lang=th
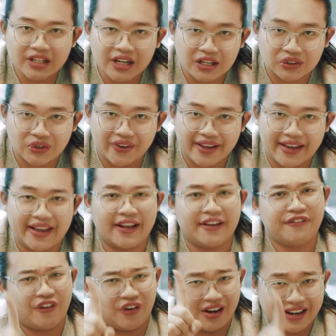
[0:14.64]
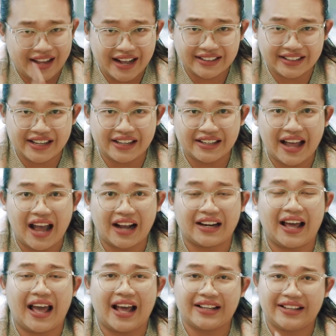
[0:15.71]
ชื่อตัวเองฝนเลขที่นั่ง
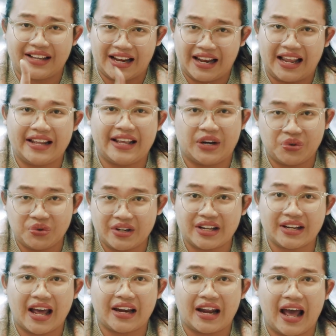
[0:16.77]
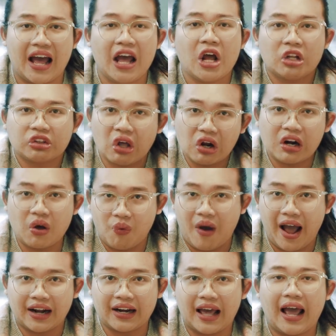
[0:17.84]
นะคะ เขียนรายละเอียดนู่นนี่นั่นนะคะ ต้องระ
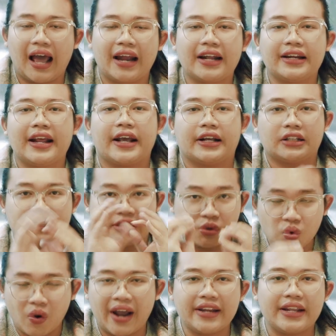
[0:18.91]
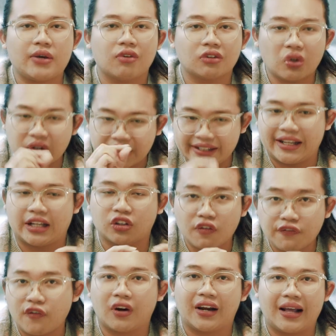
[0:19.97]
วังนะคะเด็กๆดูให้ดีว่าต้องเขียนต้อง
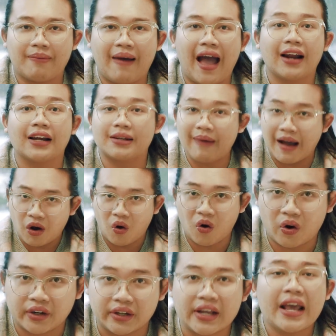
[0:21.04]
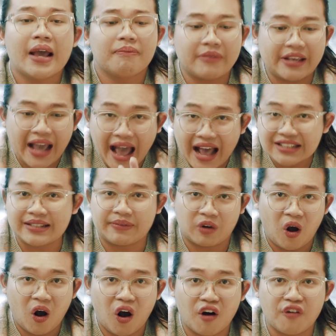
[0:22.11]
ฝนอะไรบ้าง หรือบางคนมี
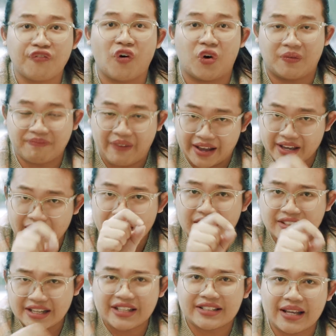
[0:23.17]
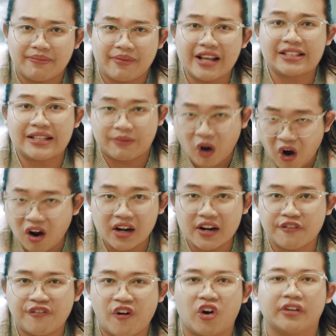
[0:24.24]
50 ข้อฝนไป 40 อีก10ข้อลื
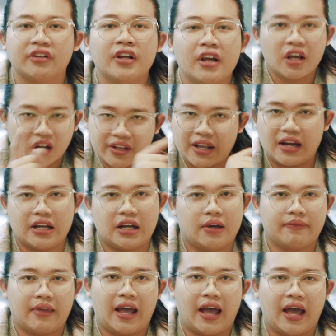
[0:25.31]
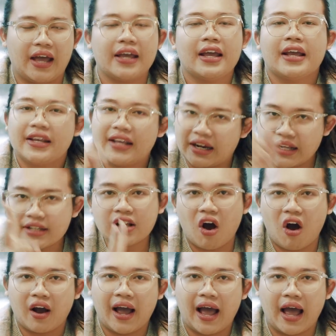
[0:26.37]
มฝนก็อย่าลืมนะคะ อย่างที่
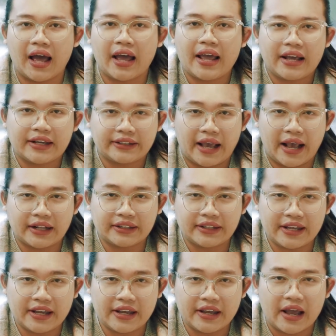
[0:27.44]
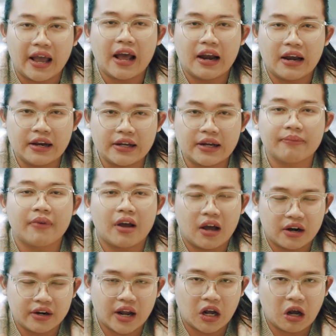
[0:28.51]
2ค่ะแก๊งที่ลืม
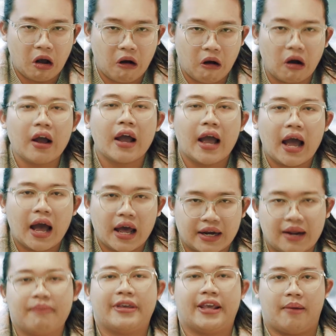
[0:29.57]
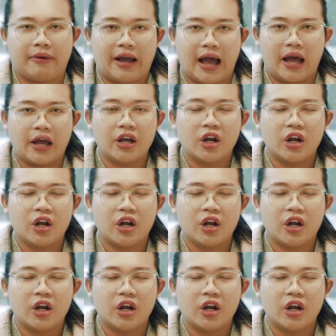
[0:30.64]
เรื่องของระเบียบค่ะ